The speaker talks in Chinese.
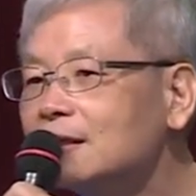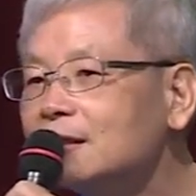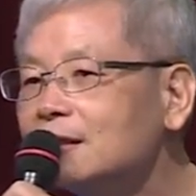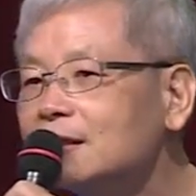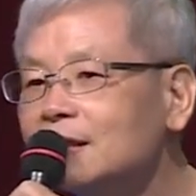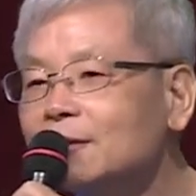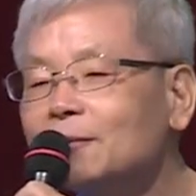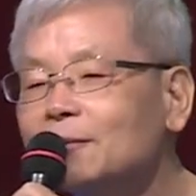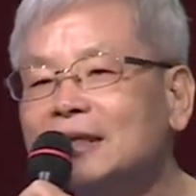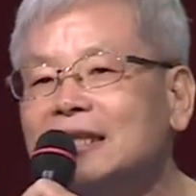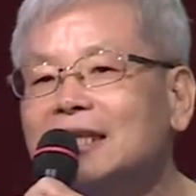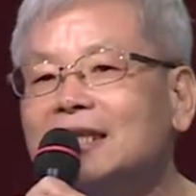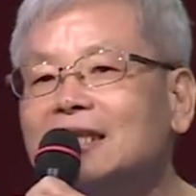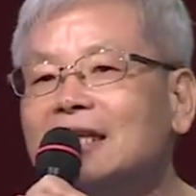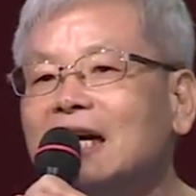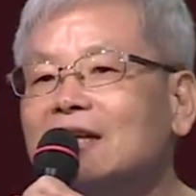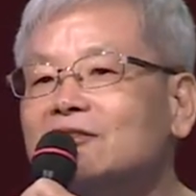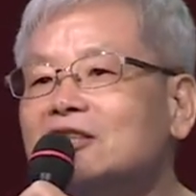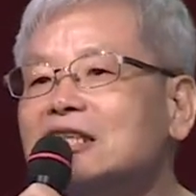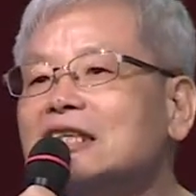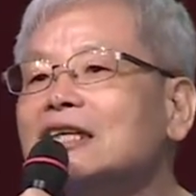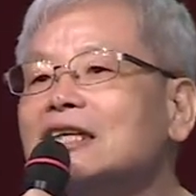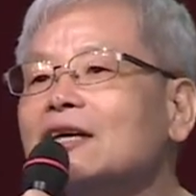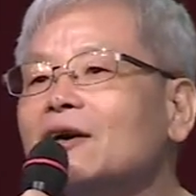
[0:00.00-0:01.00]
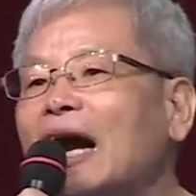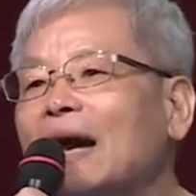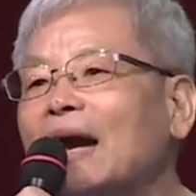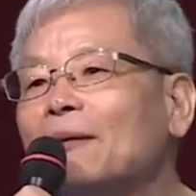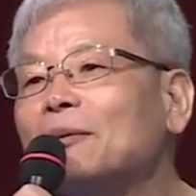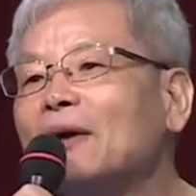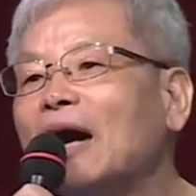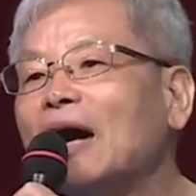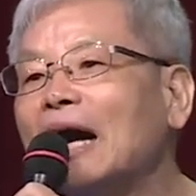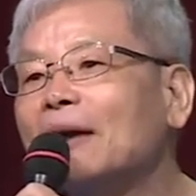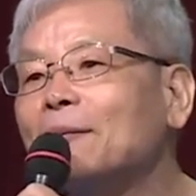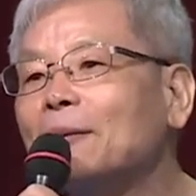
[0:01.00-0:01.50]
你们听到这里害
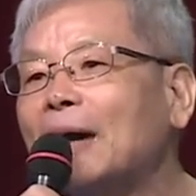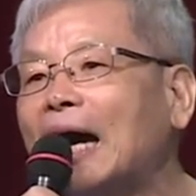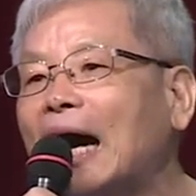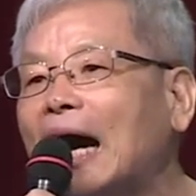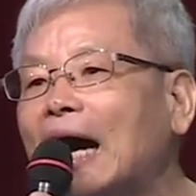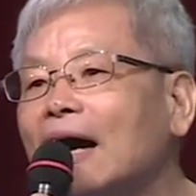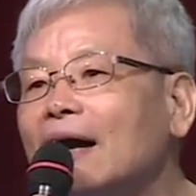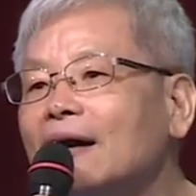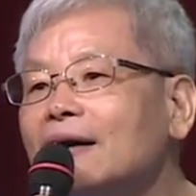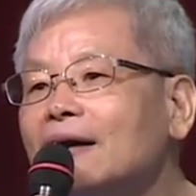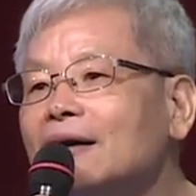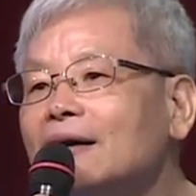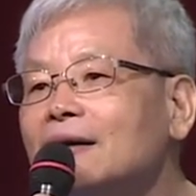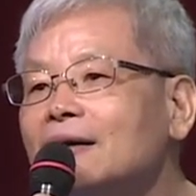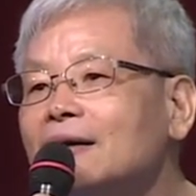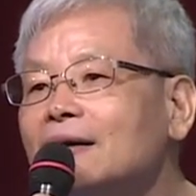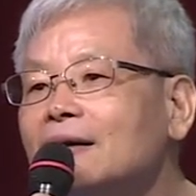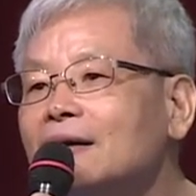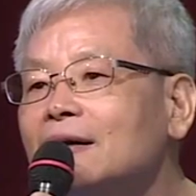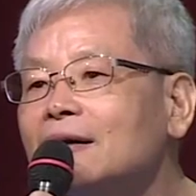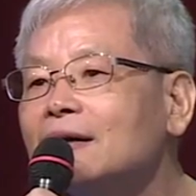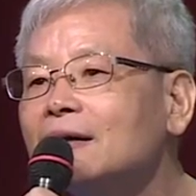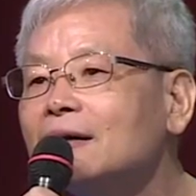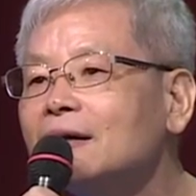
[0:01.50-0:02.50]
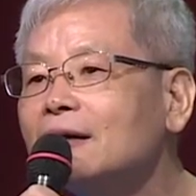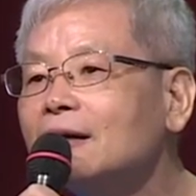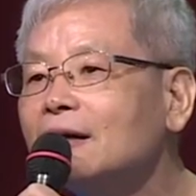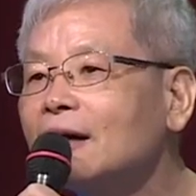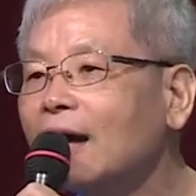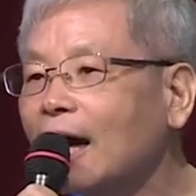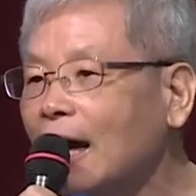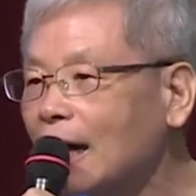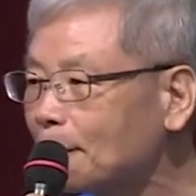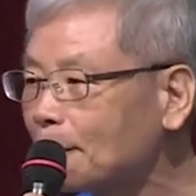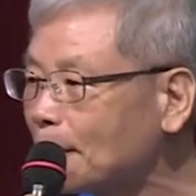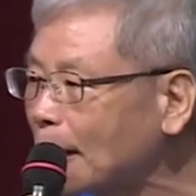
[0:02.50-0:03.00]
不害怕？
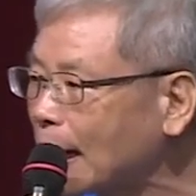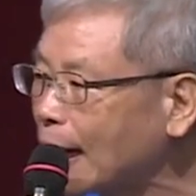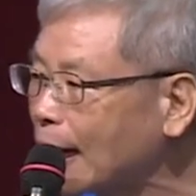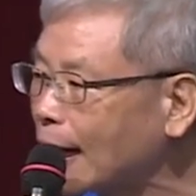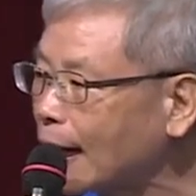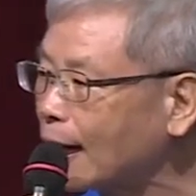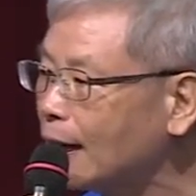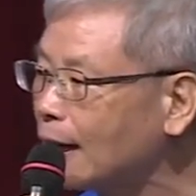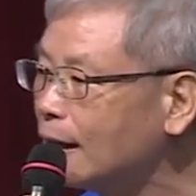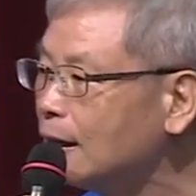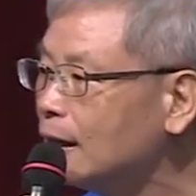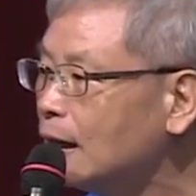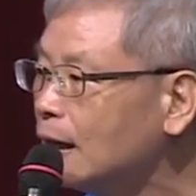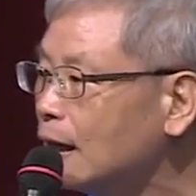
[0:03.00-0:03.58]
害怕！啊！